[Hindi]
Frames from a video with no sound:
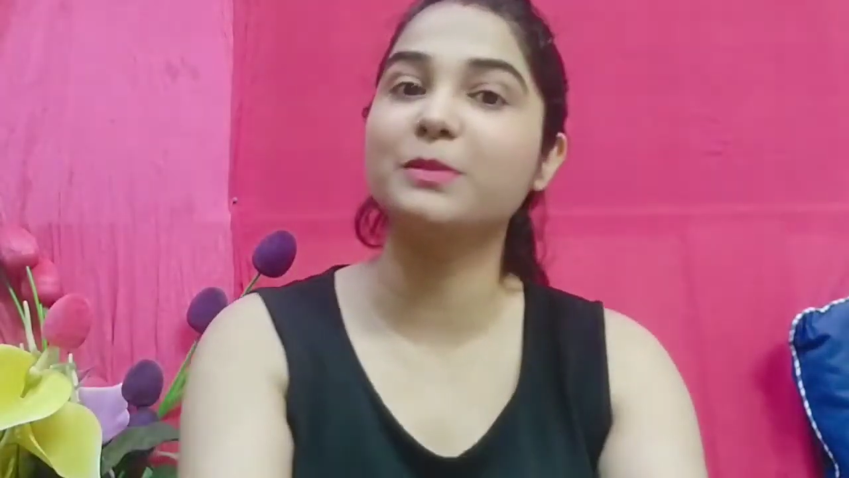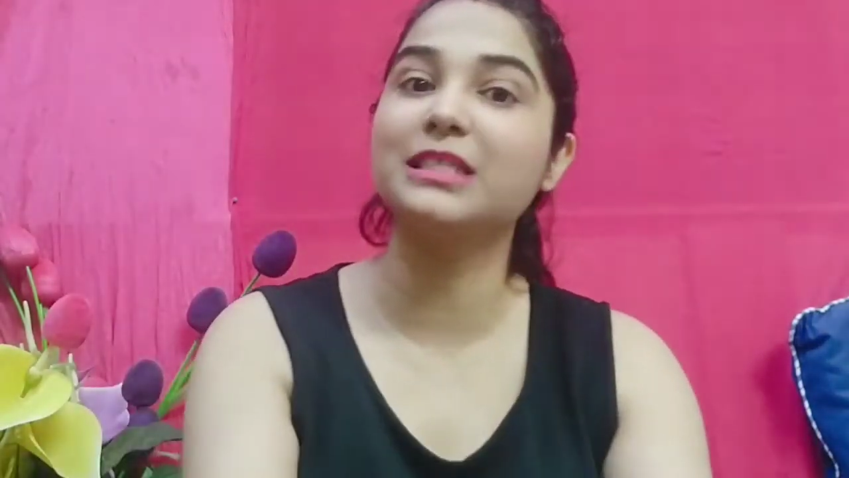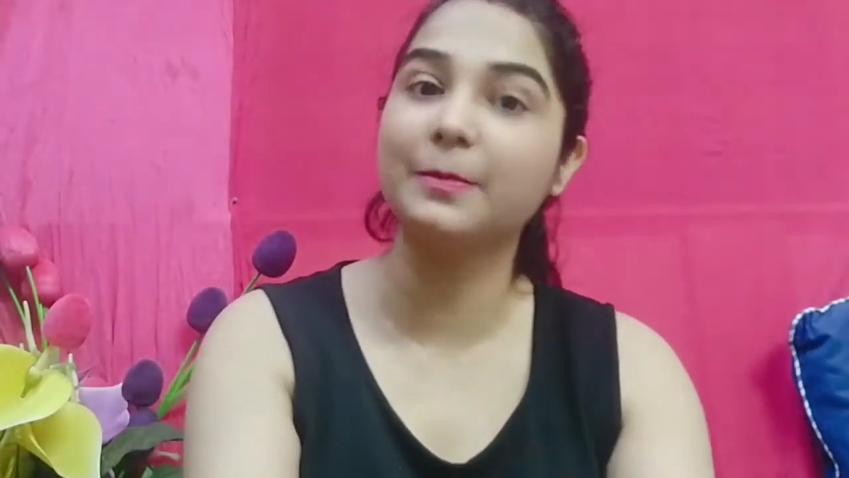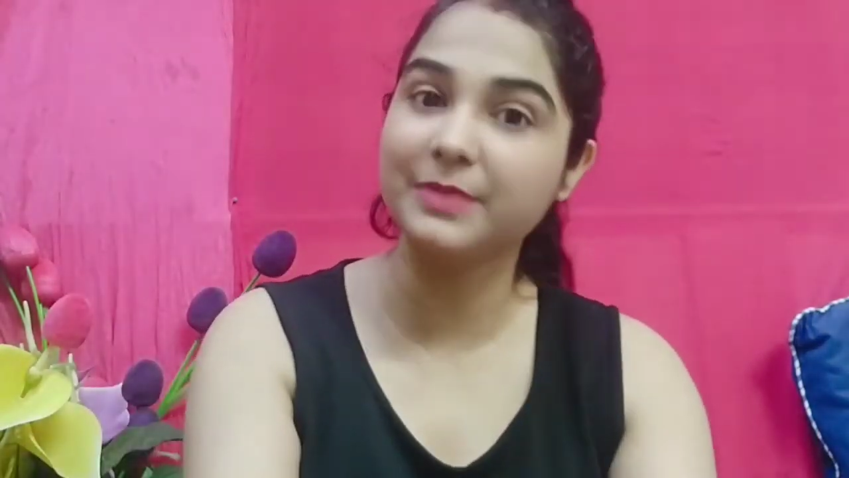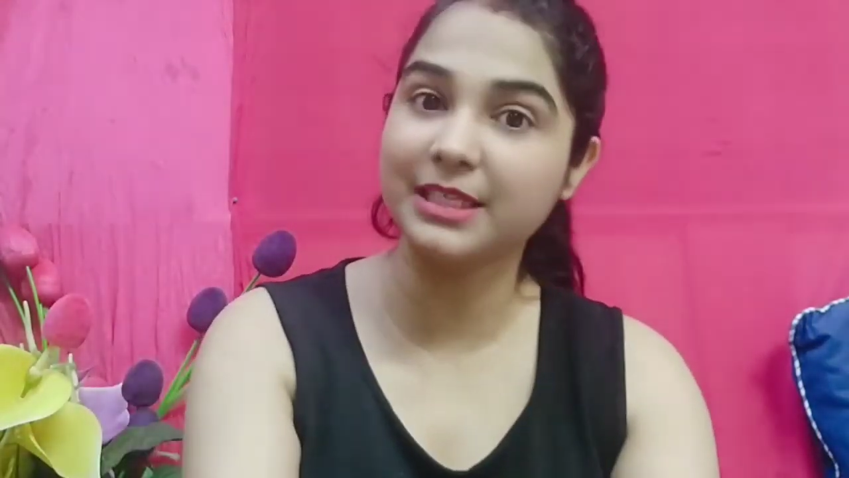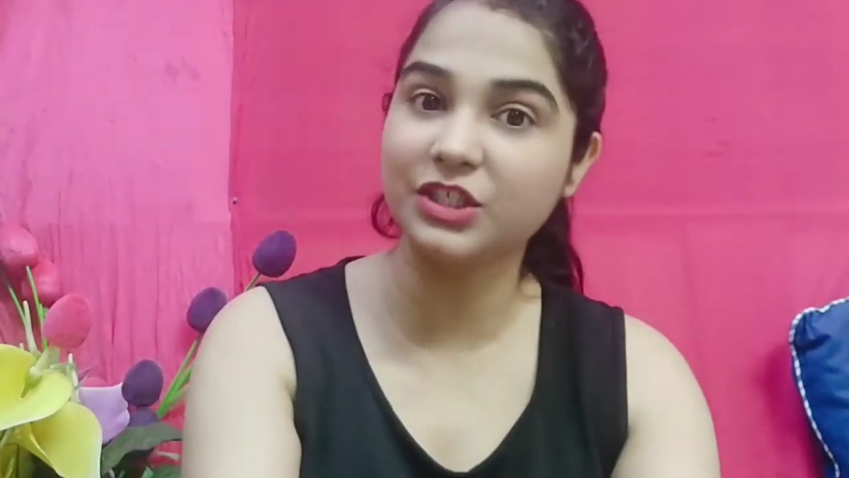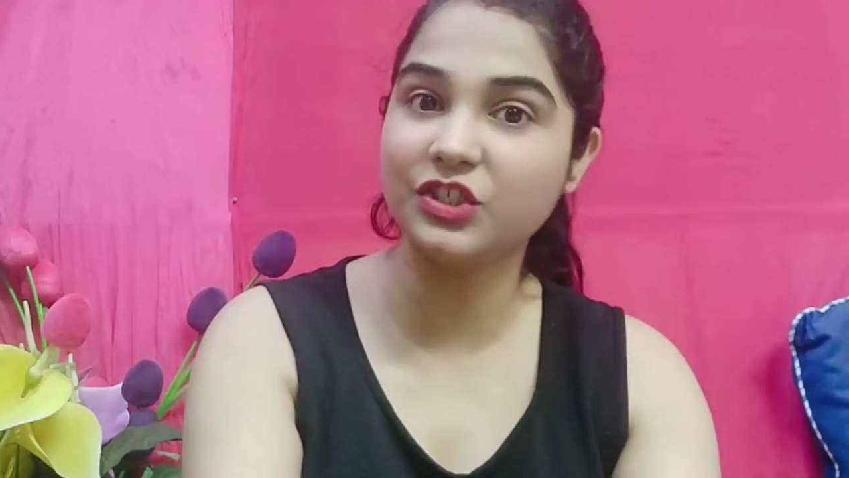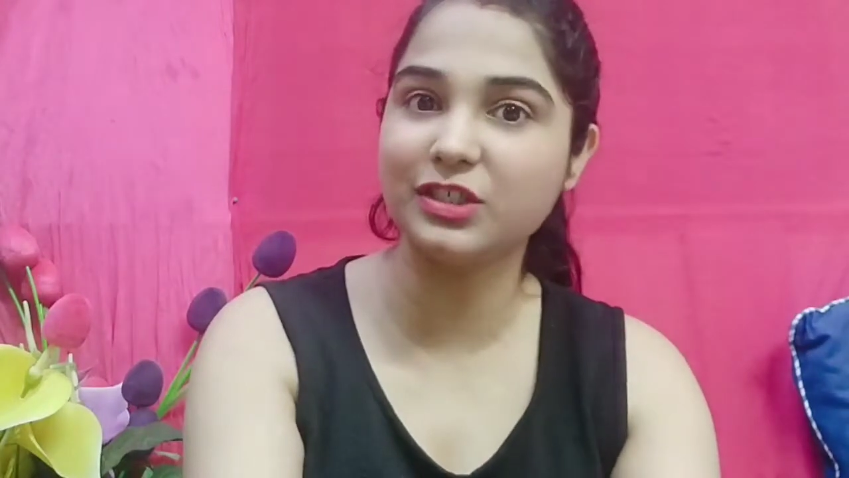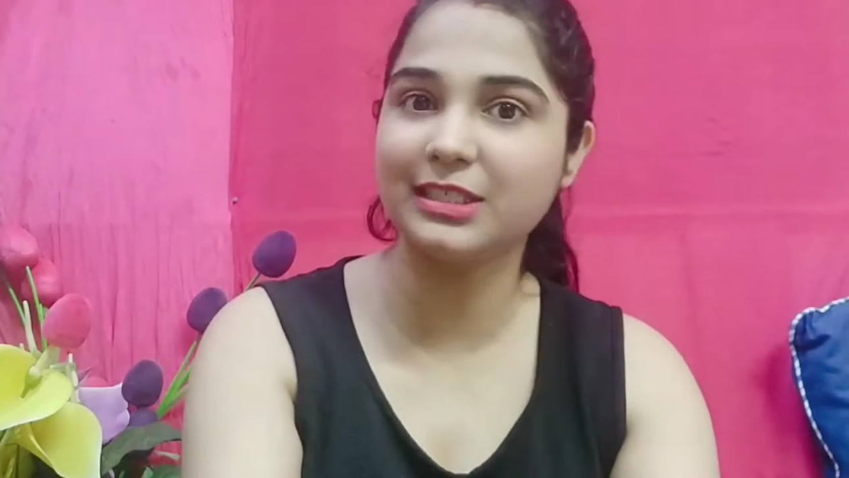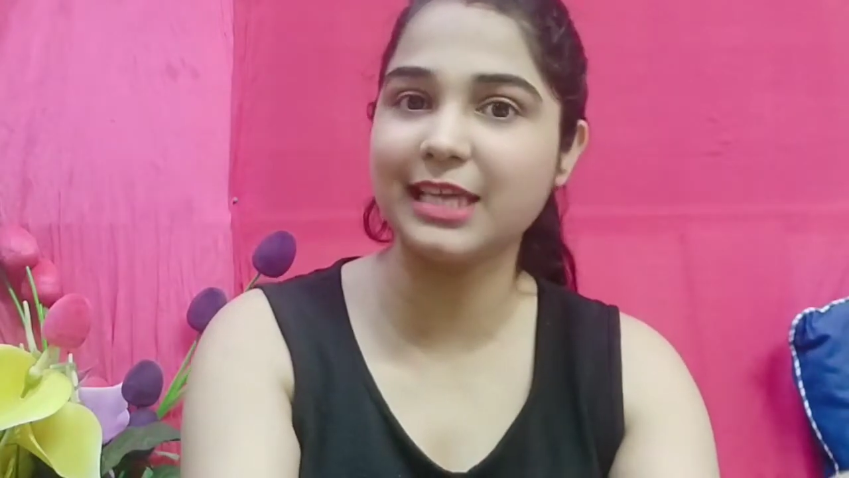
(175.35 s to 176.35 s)
उसमें सबसे
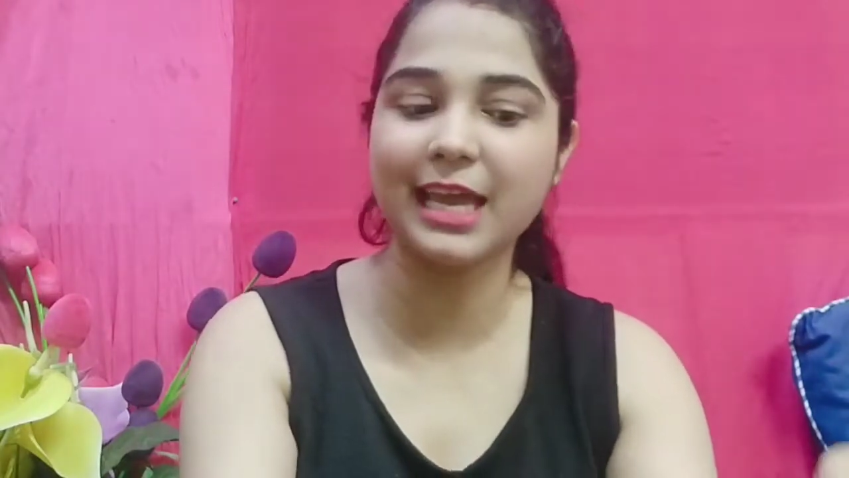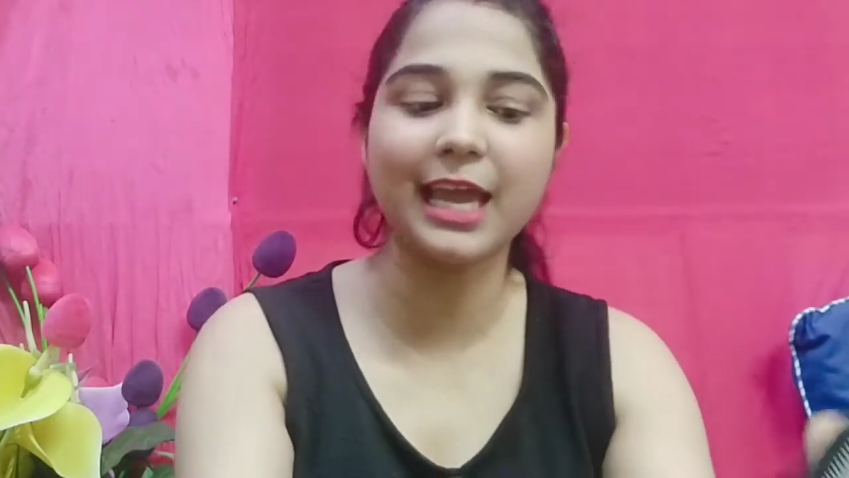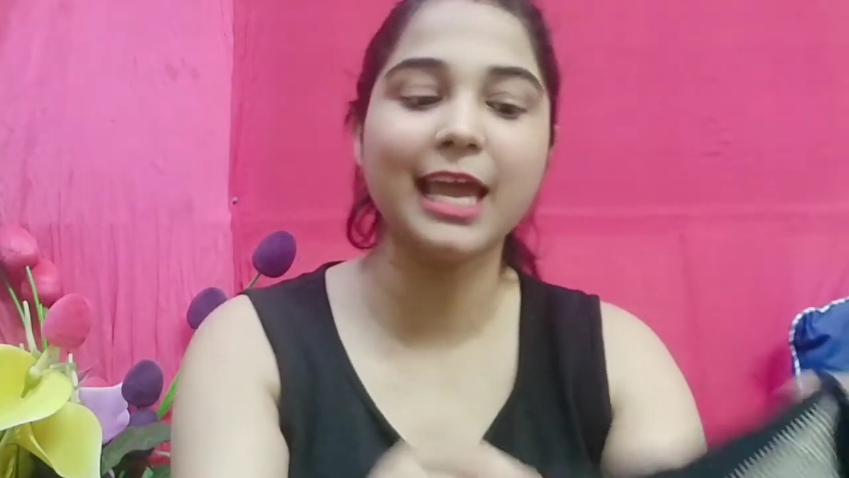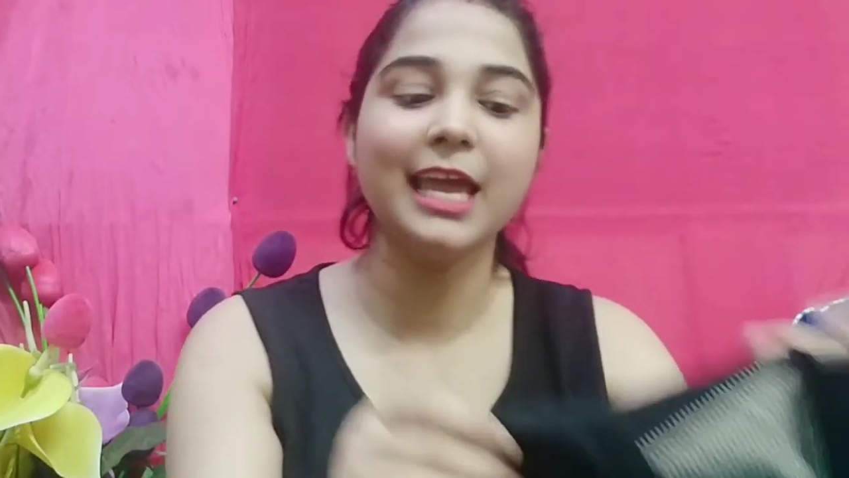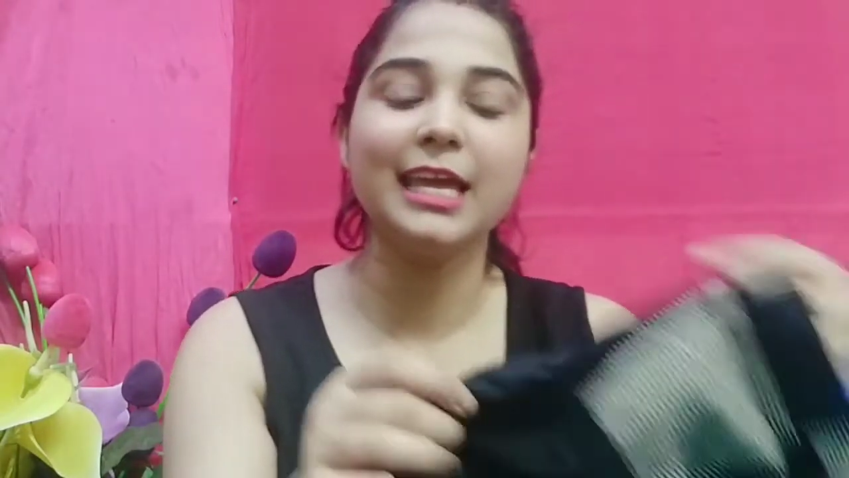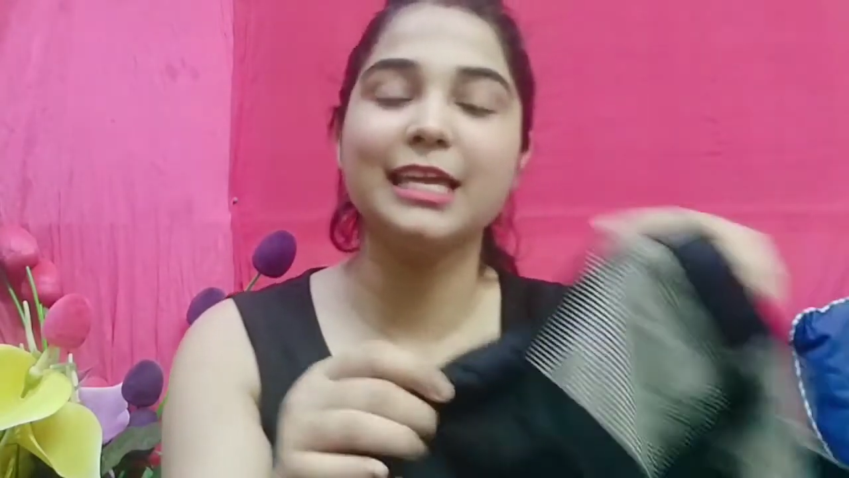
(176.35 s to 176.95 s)
अच्छी चीज़ ये है